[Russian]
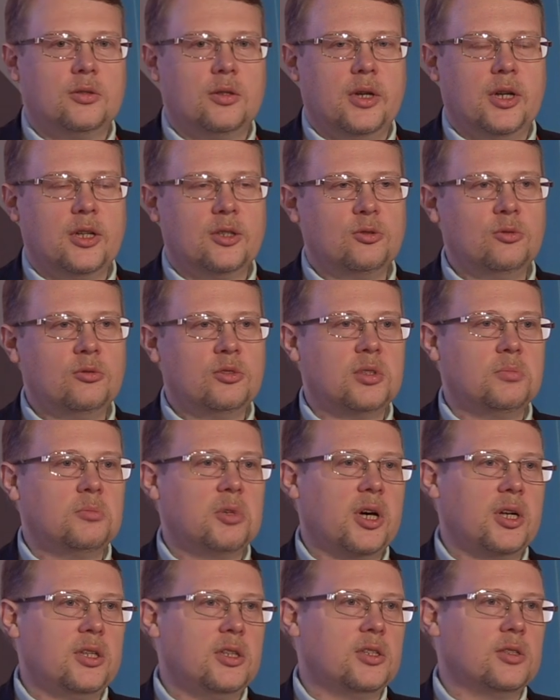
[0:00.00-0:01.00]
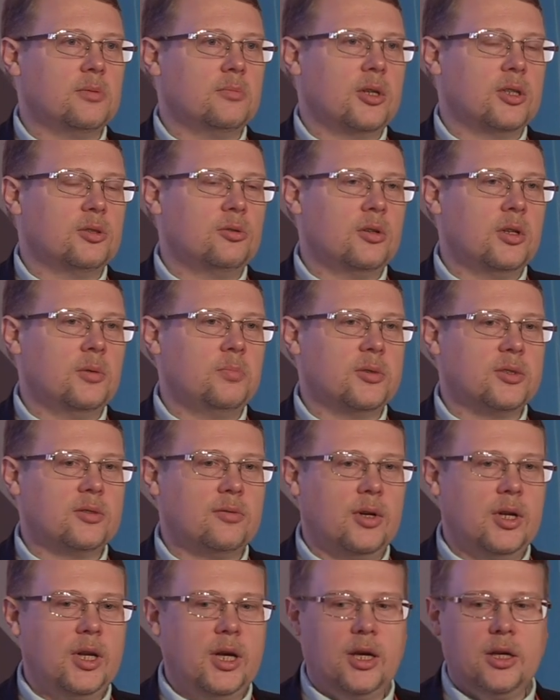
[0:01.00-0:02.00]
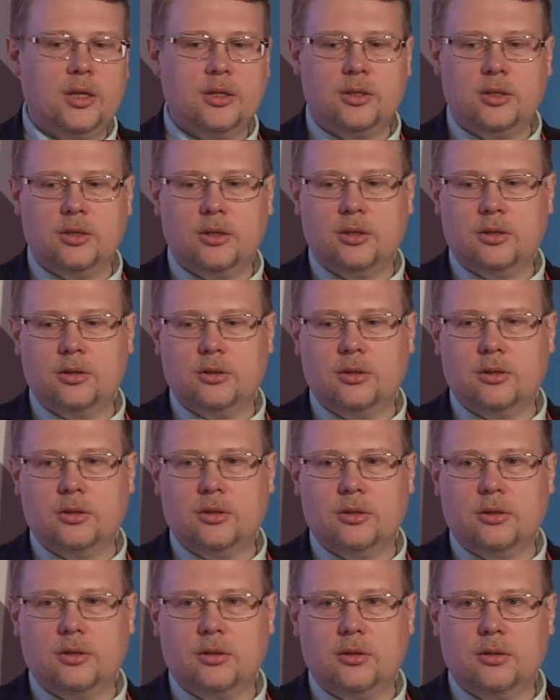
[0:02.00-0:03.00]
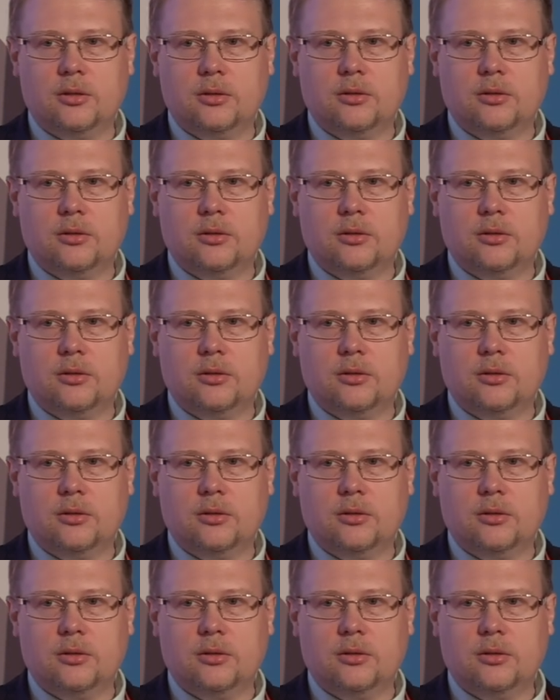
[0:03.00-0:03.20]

есть реализуется механизм, который позволяет э,